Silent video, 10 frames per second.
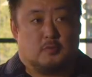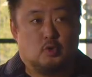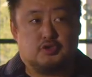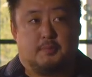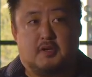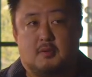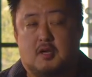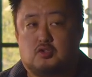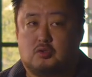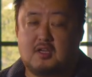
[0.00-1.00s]
Нужно
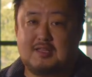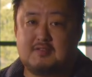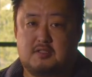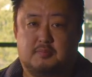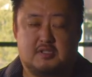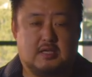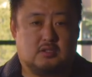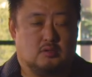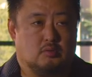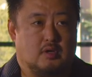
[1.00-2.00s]
понимать, что когда вы
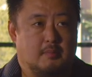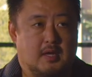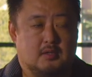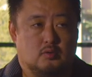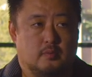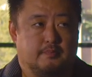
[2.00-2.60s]
собираете эту команду,